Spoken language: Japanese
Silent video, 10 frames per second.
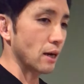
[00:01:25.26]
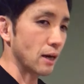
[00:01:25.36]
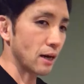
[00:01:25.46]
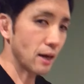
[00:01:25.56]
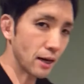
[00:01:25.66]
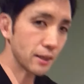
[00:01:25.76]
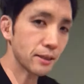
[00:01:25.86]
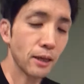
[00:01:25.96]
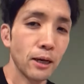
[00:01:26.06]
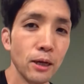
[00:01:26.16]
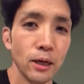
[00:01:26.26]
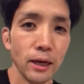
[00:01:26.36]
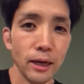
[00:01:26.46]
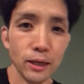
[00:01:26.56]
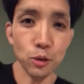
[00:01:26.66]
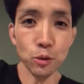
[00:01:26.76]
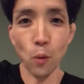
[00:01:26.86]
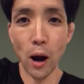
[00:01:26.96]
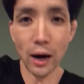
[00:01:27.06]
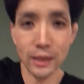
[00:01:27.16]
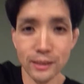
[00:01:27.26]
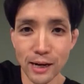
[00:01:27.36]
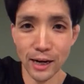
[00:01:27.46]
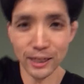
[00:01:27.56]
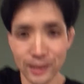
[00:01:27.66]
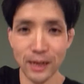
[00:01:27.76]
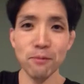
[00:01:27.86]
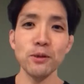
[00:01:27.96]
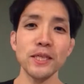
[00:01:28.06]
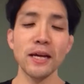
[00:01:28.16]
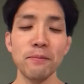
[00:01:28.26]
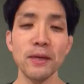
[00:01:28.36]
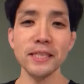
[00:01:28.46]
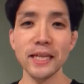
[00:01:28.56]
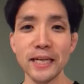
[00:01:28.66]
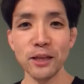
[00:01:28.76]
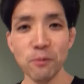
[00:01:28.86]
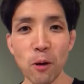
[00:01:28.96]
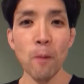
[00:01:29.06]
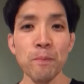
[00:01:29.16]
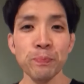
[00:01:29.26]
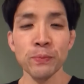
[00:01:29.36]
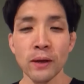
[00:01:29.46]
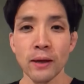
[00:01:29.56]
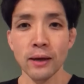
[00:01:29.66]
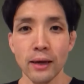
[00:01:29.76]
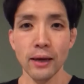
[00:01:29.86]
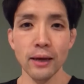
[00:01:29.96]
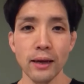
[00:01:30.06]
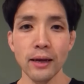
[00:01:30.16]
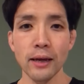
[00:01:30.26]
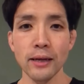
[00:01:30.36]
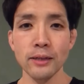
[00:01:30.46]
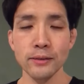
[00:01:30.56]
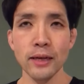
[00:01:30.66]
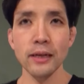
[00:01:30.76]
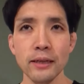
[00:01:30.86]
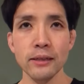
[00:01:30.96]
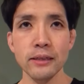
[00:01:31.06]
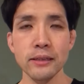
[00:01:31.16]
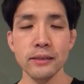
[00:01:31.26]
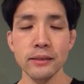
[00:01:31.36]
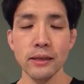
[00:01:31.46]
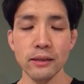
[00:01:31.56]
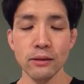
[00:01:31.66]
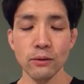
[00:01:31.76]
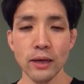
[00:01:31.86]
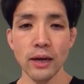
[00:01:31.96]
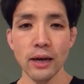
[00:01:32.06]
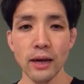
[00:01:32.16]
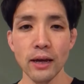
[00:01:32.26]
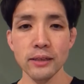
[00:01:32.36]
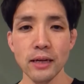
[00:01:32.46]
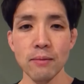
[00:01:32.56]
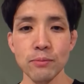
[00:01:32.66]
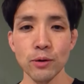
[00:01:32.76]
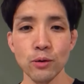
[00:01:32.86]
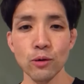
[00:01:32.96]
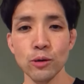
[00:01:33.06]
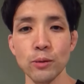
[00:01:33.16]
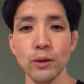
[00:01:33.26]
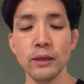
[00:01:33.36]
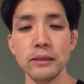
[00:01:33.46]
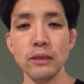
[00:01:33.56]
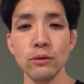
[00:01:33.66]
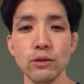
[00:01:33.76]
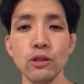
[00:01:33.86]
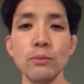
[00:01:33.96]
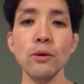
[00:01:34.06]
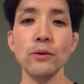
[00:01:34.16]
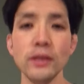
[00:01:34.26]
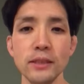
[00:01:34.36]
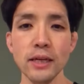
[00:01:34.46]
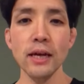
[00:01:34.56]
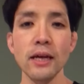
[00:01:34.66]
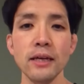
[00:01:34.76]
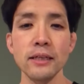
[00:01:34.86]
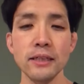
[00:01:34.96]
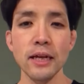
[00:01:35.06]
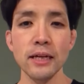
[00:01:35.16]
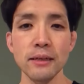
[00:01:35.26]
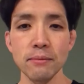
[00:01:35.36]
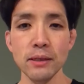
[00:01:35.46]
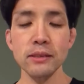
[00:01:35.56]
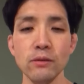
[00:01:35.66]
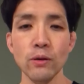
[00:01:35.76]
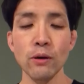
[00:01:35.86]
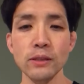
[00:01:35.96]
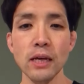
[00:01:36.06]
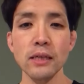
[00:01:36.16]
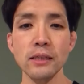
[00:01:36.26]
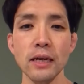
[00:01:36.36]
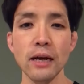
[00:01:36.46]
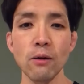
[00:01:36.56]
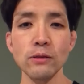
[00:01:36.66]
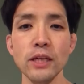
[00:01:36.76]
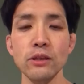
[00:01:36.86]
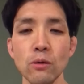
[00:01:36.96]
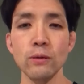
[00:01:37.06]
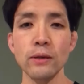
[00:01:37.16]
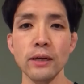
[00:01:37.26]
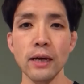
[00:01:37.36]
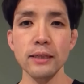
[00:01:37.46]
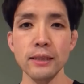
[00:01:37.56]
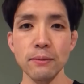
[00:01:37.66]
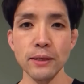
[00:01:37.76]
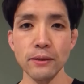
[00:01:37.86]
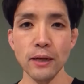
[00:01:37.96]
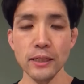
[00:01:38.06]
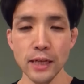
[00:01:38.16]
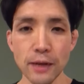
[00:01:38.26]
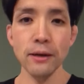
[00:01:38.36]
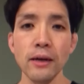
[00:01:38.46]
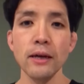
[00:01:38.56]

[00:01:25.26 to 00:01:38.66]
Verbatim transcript: はい、えー、ちょっと分かりづらかったかもしれませんけどもえー、ですね、1セット計3秒の6秒で1セット9秒ですね、になります。これを3から5セット繰り返してみてください。